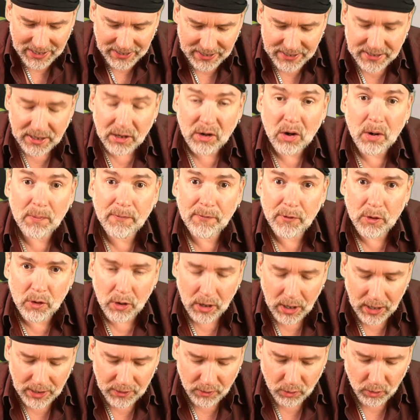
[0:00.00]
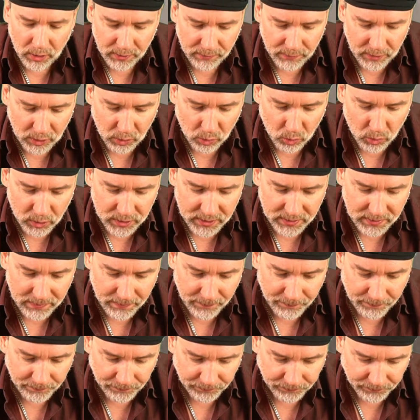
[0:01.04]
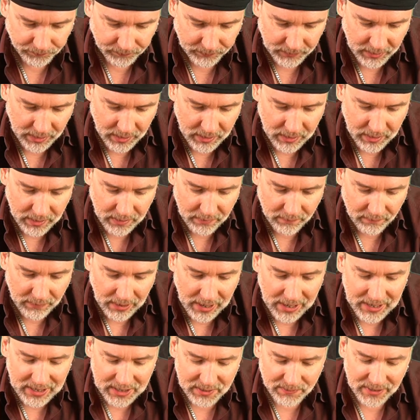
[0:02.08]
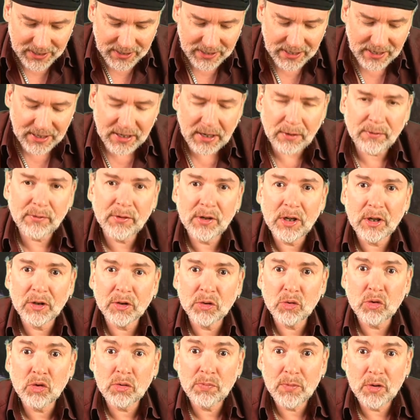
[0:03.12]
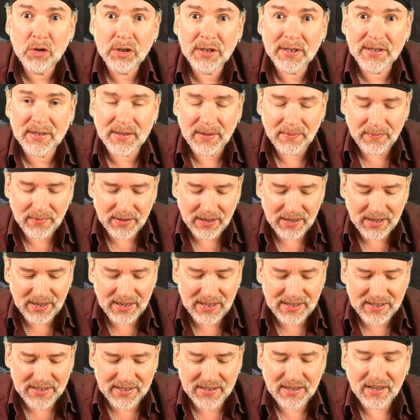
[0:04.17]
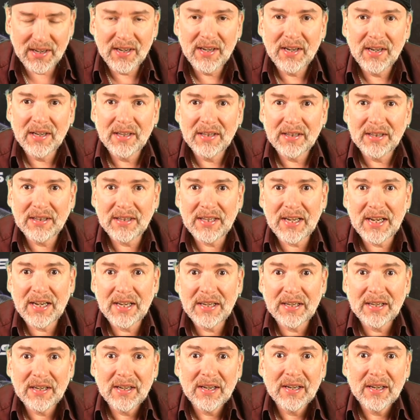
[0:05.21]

dieser Kopfhörer an euch verlosen. Alles, was ihr dafür tun müsst, ist den